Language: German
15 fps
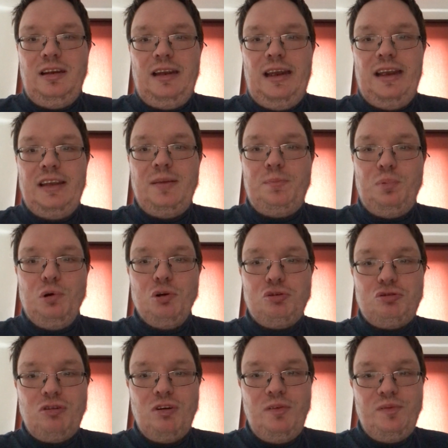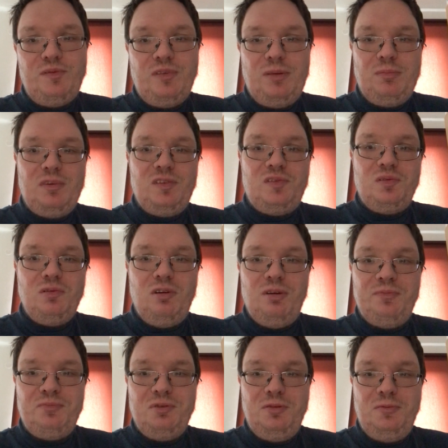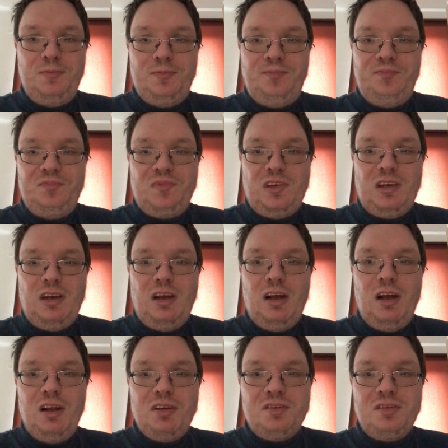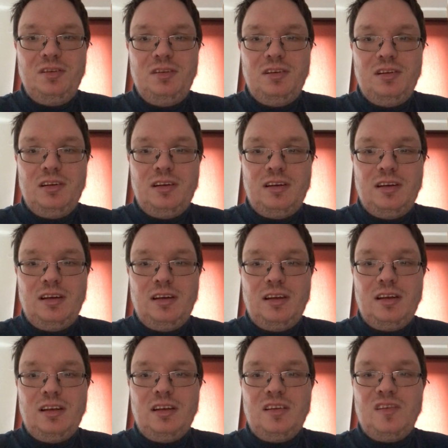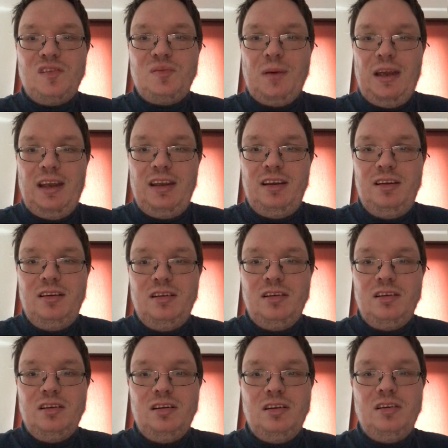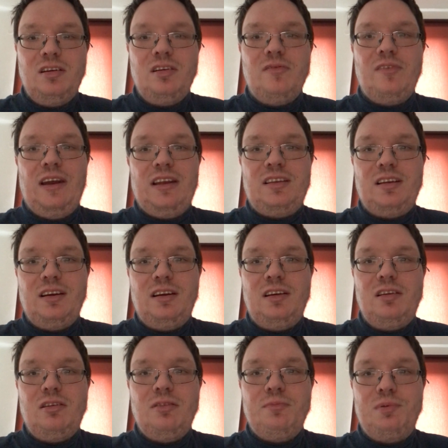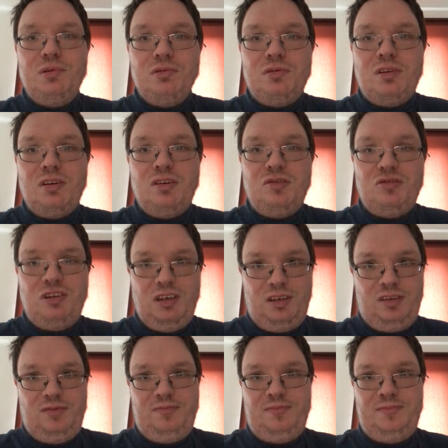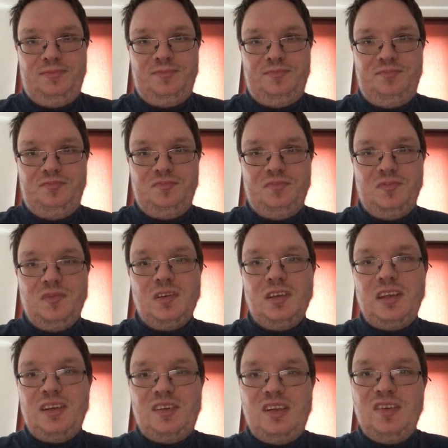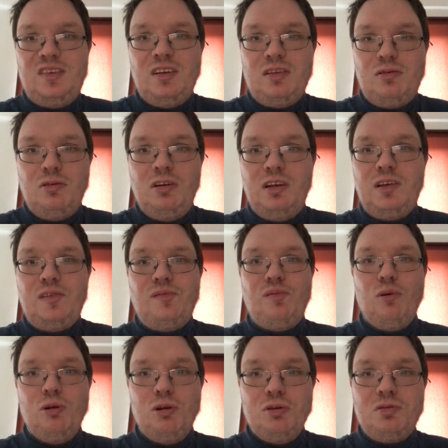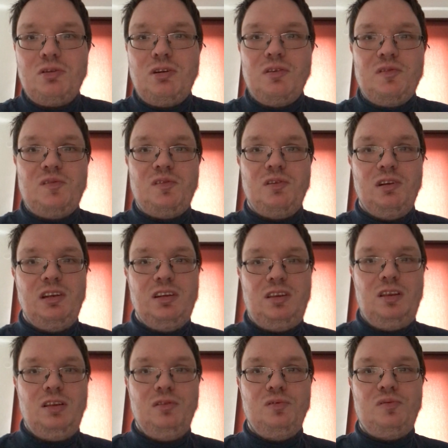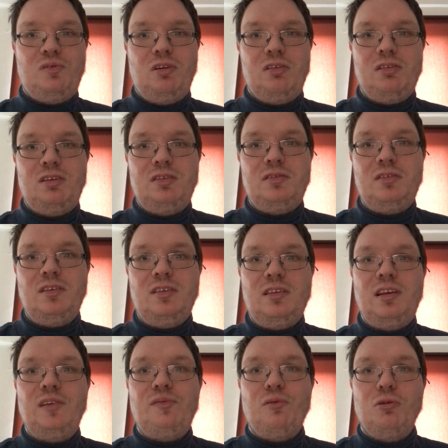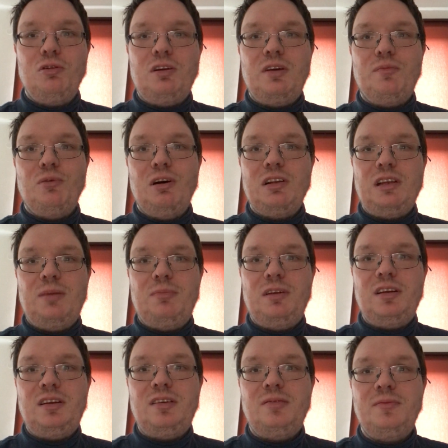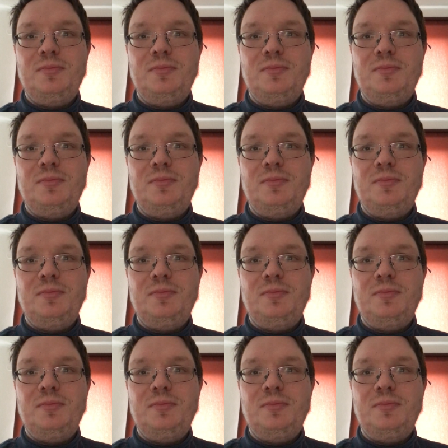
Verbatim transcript: eine Botschaft, wenn man so haben will, an zwei weitere Computer schickt. Das ist natürlich voll und ganz nach hinten losgegangen. Die Folge war nämlich